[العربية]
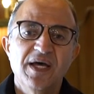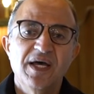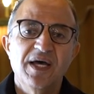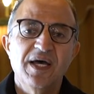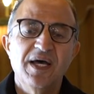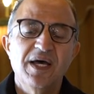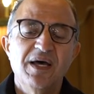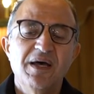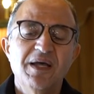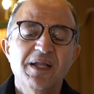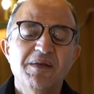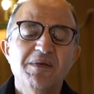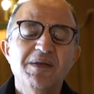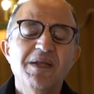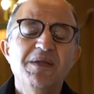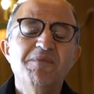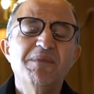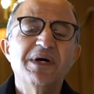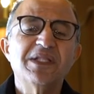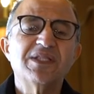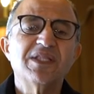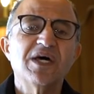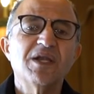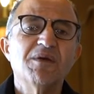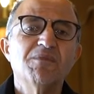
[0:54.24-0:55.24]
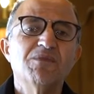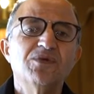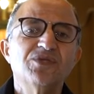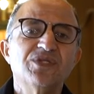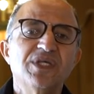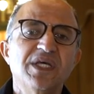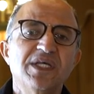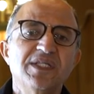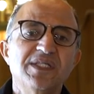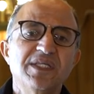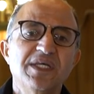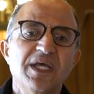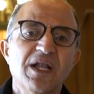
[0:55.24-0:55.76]
آه، لما
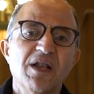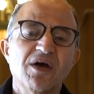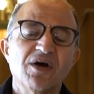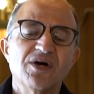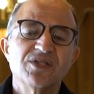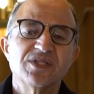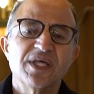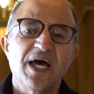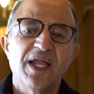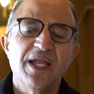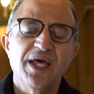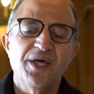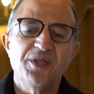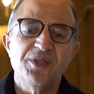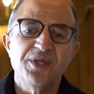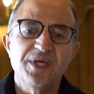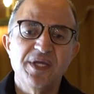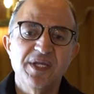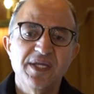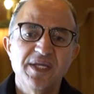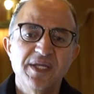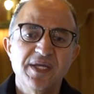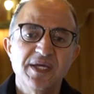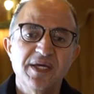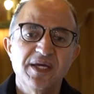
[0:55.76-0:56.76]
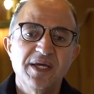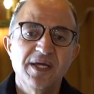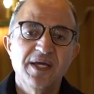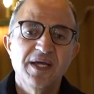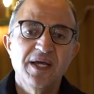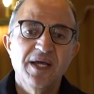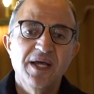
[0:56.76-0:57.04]
ترمز هذه القطعة الأثرية